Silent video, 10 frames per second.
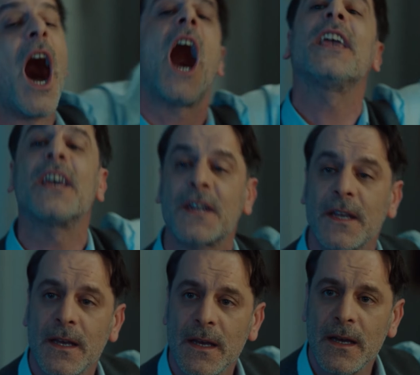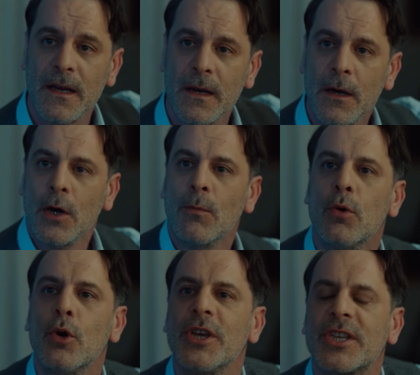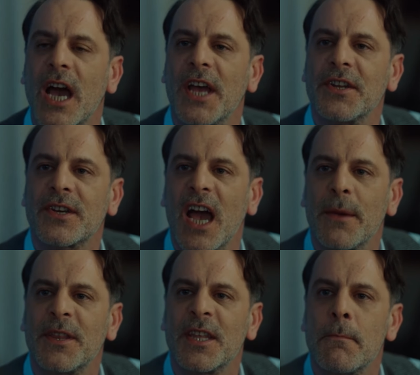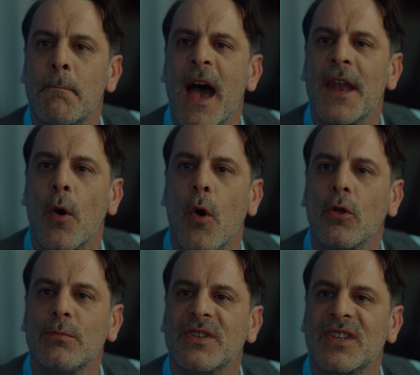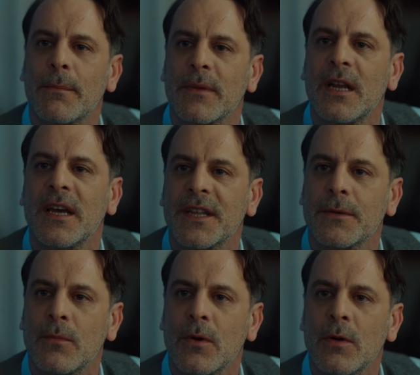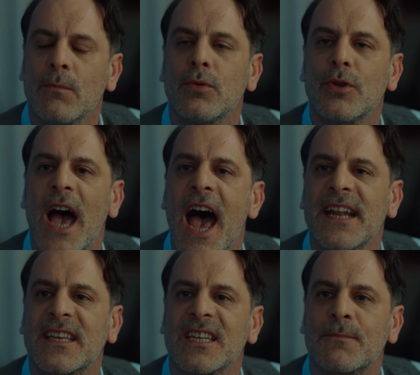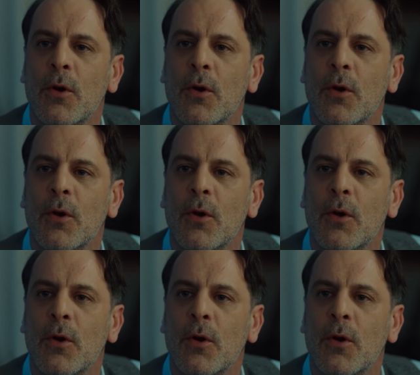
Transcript: عادي؟ مو انا اللي رح كون الخاسر الوحيد بالحكايه يا عايله خانم وكل حدا بده